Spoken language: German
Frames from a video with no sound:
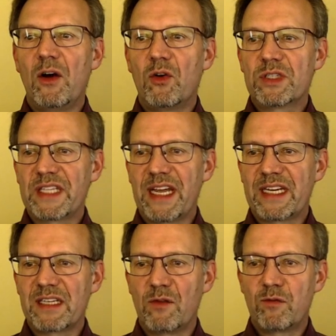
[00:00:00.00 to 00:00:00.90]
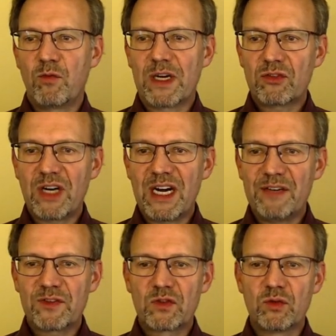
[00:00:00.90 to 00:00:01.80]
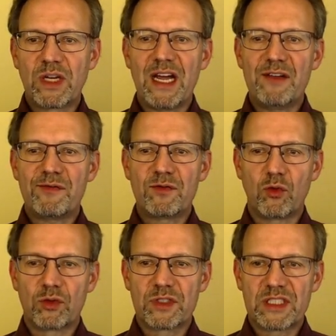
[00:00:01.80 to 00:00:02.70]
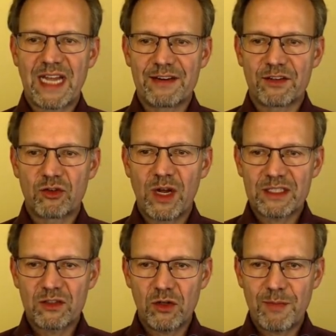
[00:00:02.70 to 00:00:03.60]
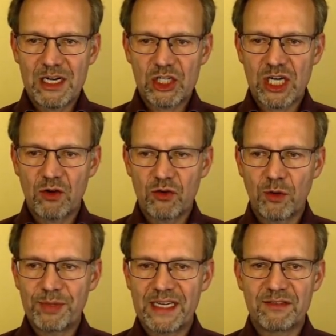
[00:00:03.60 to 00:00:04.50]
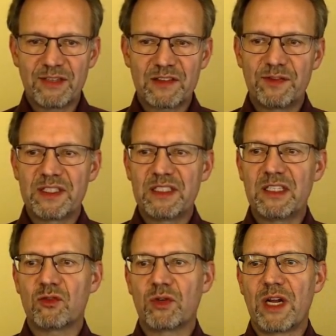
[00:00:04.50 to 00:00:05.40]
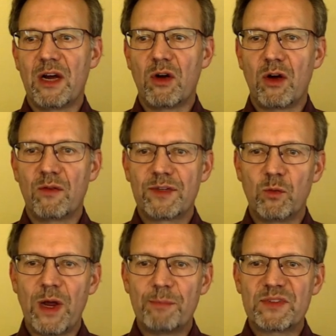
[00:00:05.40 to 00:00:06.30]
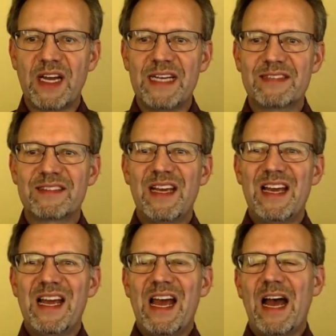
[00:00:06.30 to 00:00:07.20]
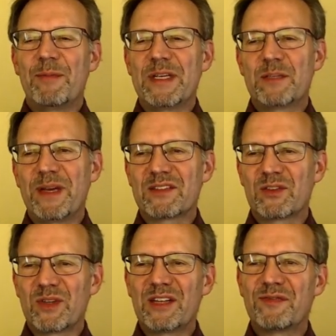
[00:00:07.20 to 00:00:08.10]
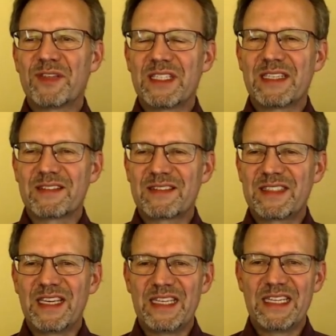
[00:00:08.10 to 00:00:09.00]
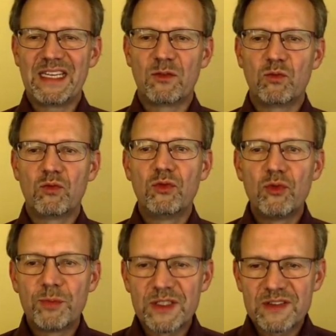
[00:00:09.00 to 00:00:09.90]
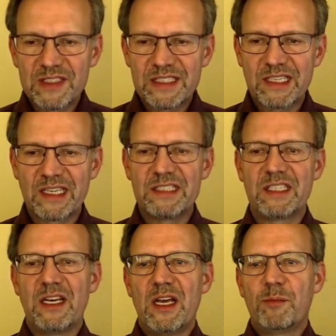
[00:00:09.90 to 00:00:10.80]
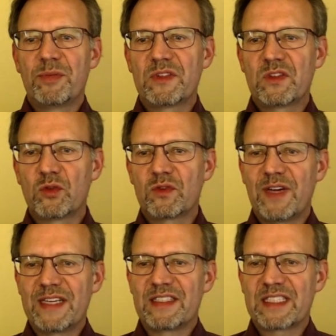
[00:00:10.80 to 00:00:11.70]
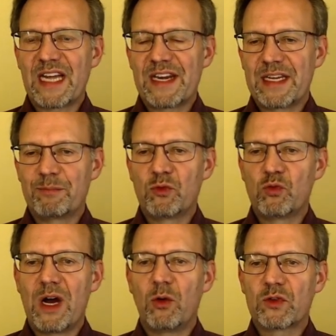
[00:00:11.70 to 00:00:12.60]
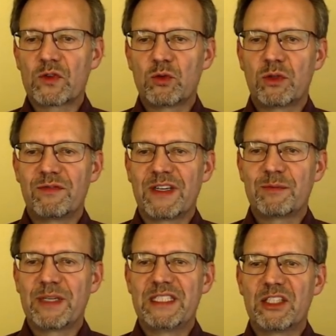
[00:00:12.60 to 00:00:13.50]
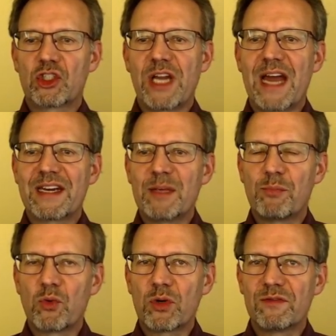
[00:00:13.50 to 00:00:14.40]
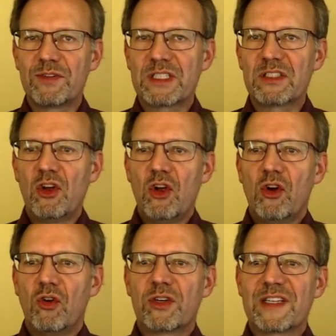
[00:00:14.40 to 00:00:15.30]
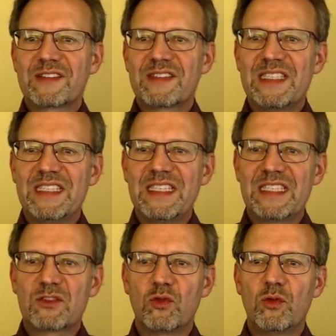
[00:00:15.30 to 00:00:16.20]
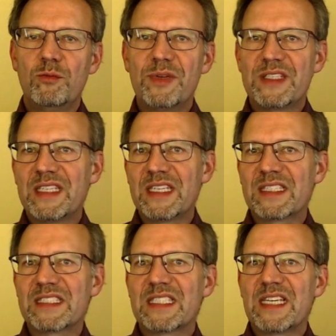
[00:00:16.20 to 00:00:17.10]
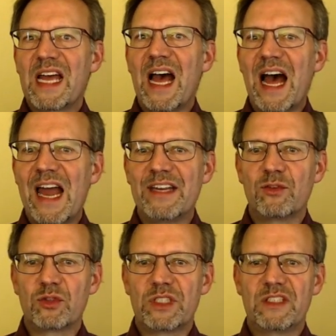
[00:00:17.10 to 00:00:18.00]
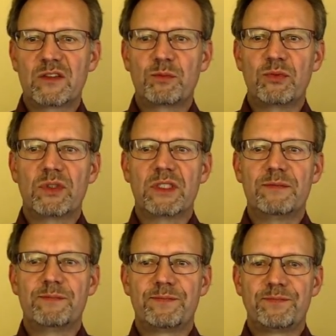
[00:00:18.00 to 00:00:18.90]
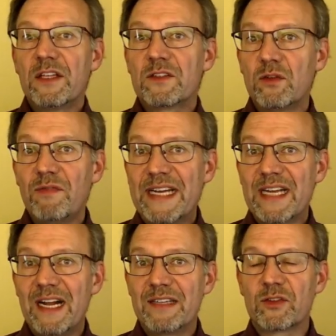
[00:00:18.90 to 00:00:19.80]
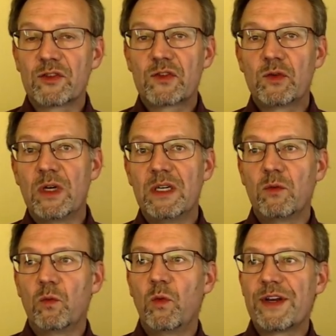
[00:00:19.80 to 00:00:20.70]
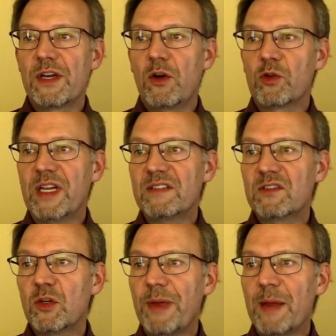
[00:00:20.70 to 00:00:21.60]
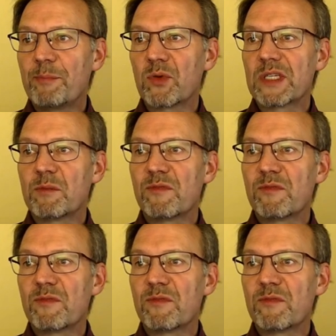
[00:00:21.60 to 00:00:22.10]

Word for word: auch direkt auf OneDrive zugreifen und dann dort nochmal schauen, ob ihr etwas findet oder auch auf die Websites. Aber ich persönlich finde das hier eher unübersichtlich, beziehungsweise ich kann eben nur aussuchen, was mir hier schon angeboten wird. Und das sind nicht unbedingt alle Notizbücher. Soweit also zur OneNote Desktop App und dem